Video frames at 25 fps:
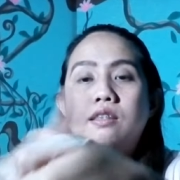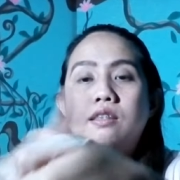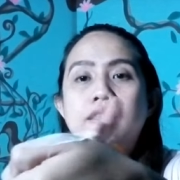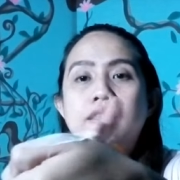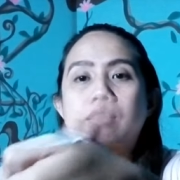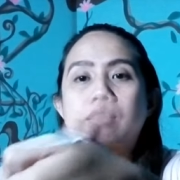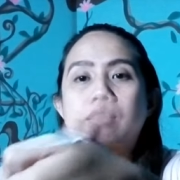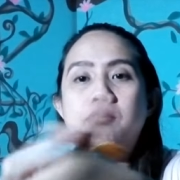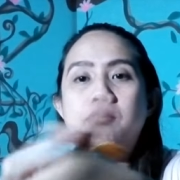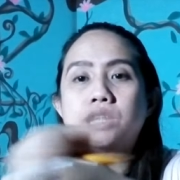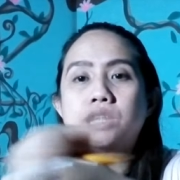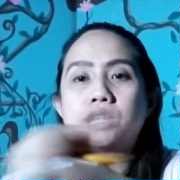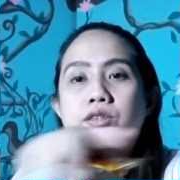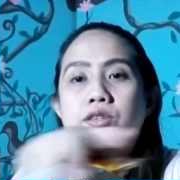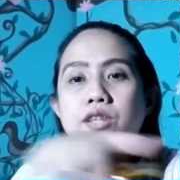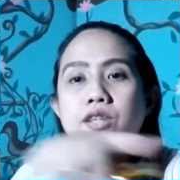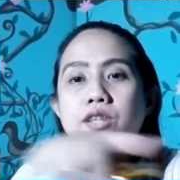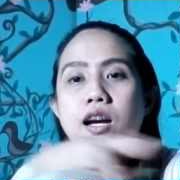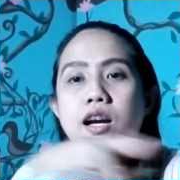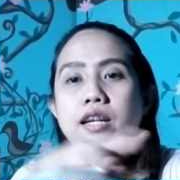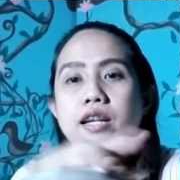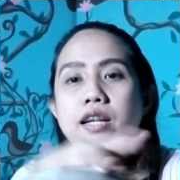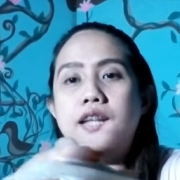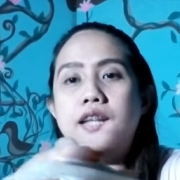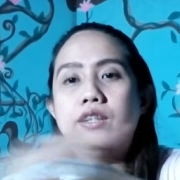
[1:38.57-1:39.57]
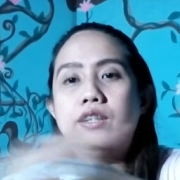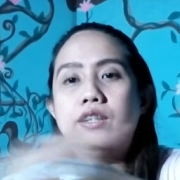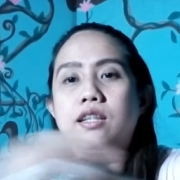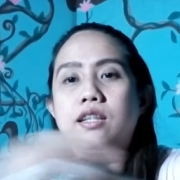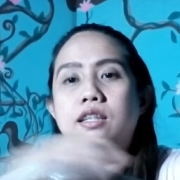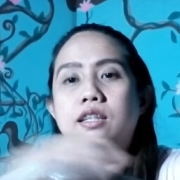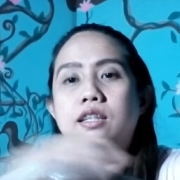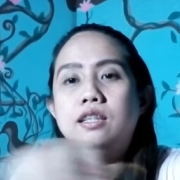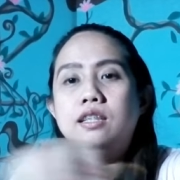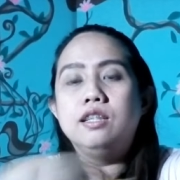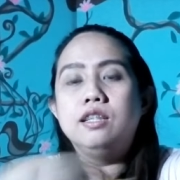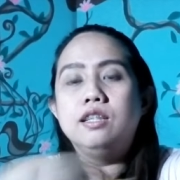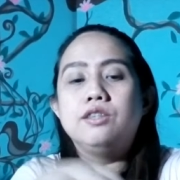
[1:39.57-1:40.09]
Masyado siya. Ayan.
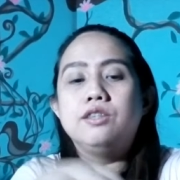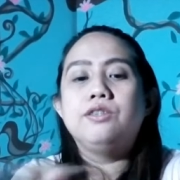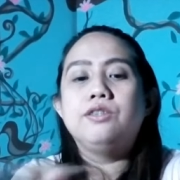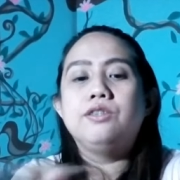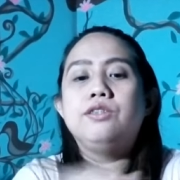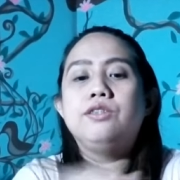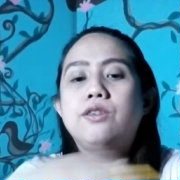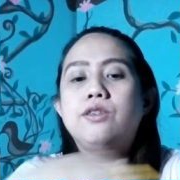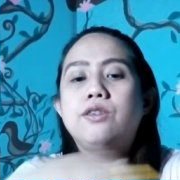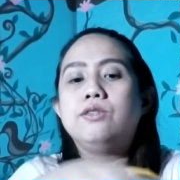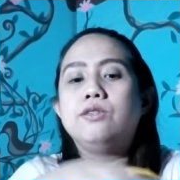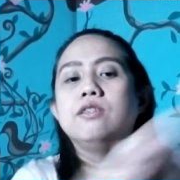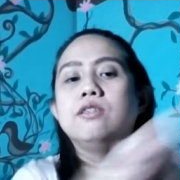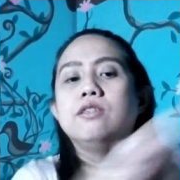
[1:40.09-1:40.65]
So,